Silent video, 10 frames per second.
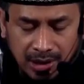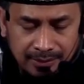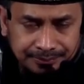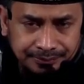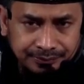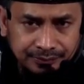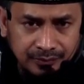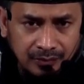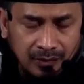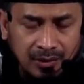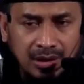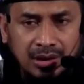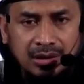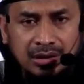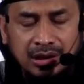Wahab.
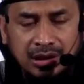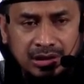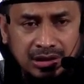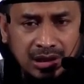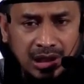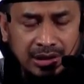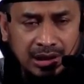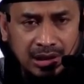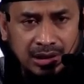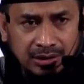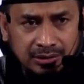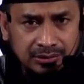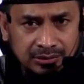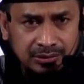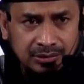Yang ketiga adalah
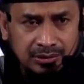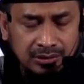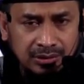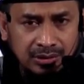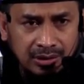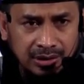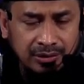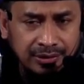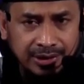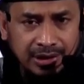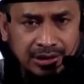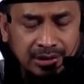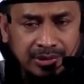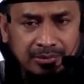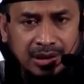
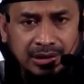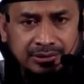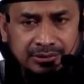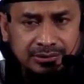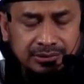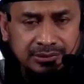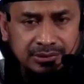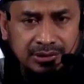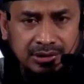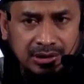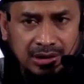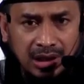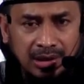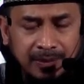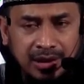orang-orang yang memang
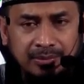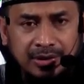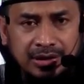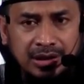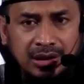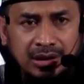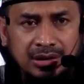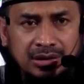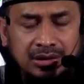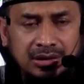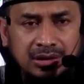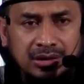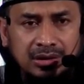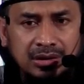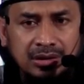apa namanya
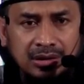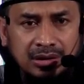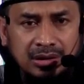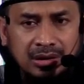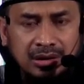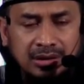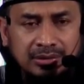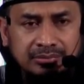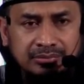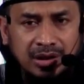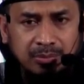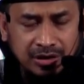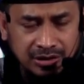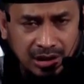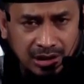eh,
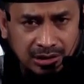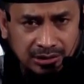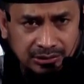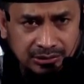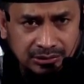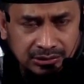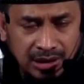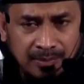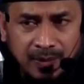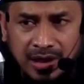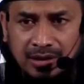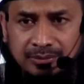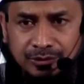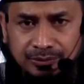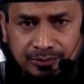berbicara tanpa
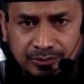ilmu